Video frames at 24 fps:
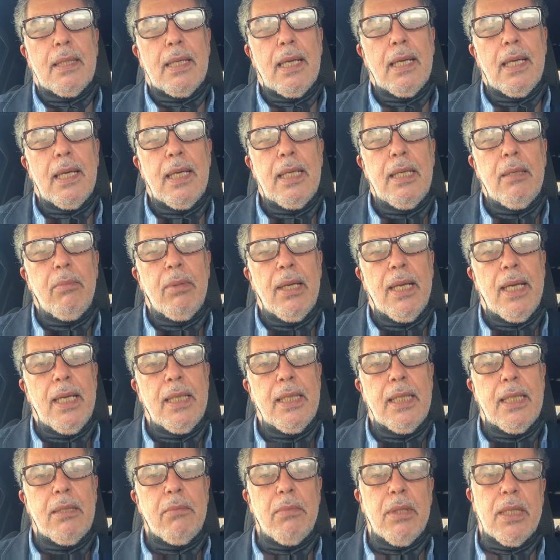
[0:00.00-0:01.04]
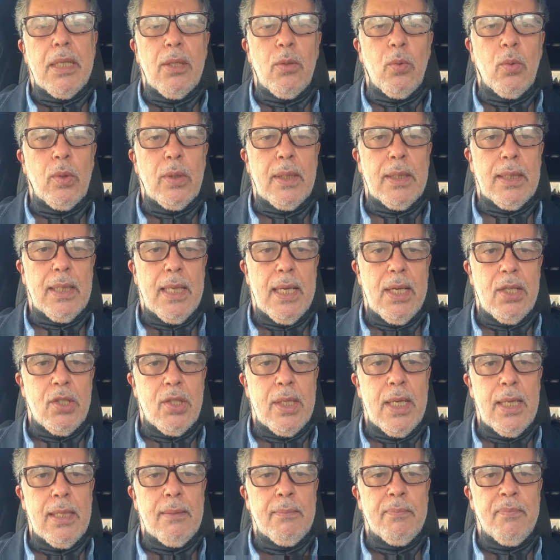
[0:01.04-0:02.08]
غالب الاحيان ما كيكون هذا
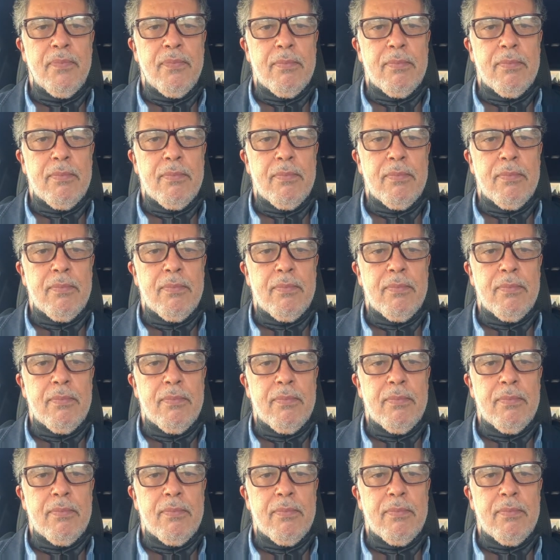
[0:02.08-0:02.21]
الاجل